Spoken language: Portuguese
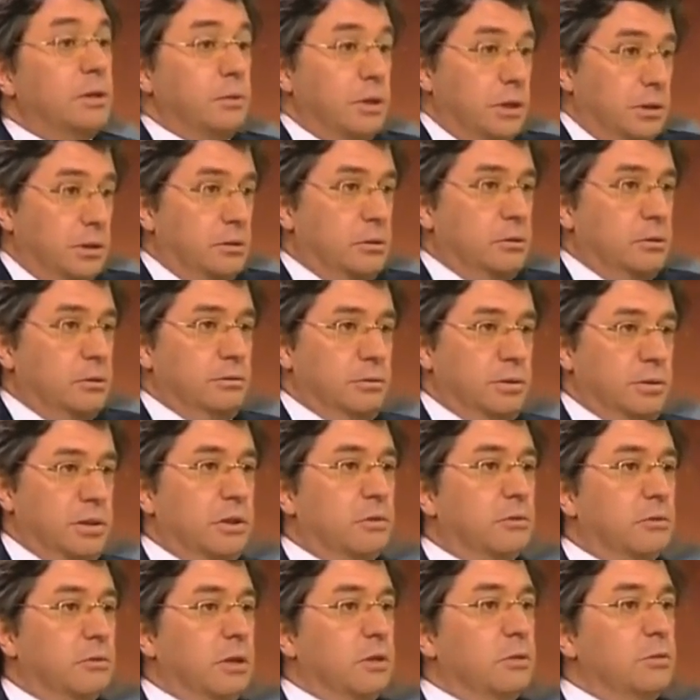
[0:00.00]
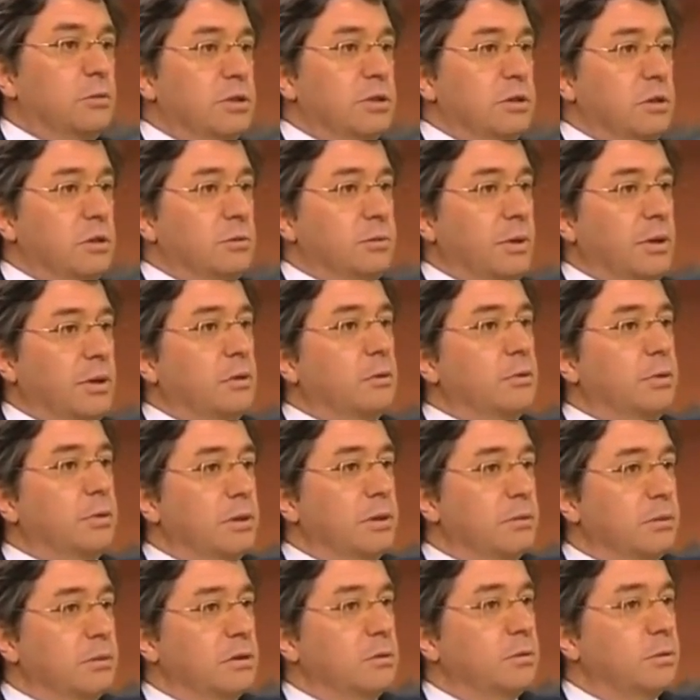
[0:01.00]
Parlamento tem uma comissão
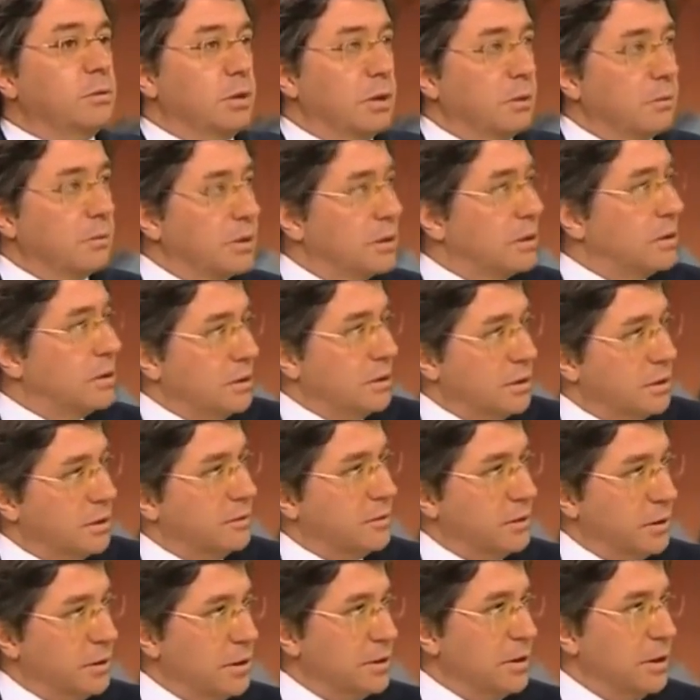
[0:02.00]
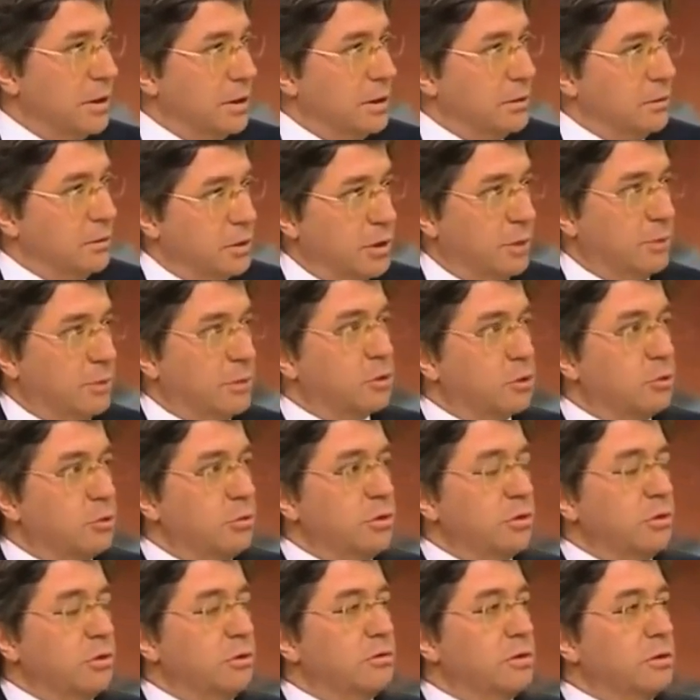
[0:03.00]
para acompanhamento do programa de assistência financeira.
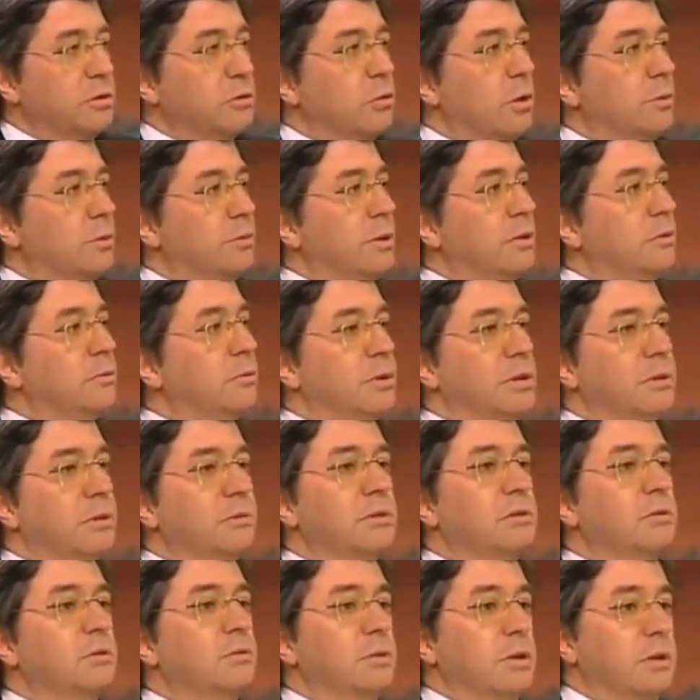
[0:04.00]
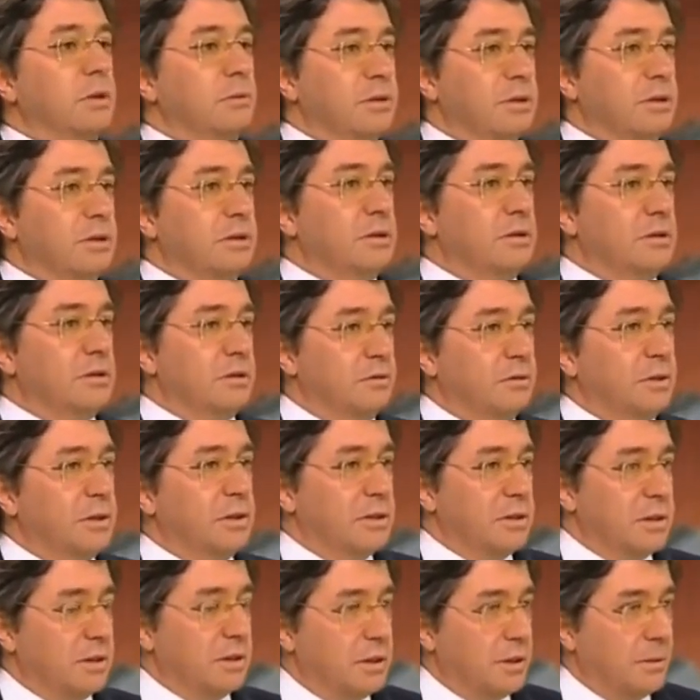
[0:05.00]
Chama-se Comissão Eventual para Acompanhamento do Programa de
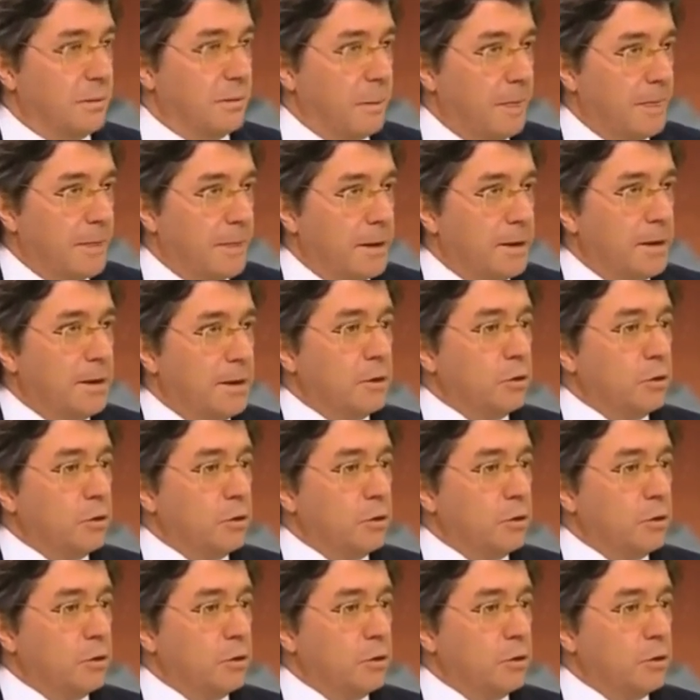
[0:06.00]
Assistência Financeira.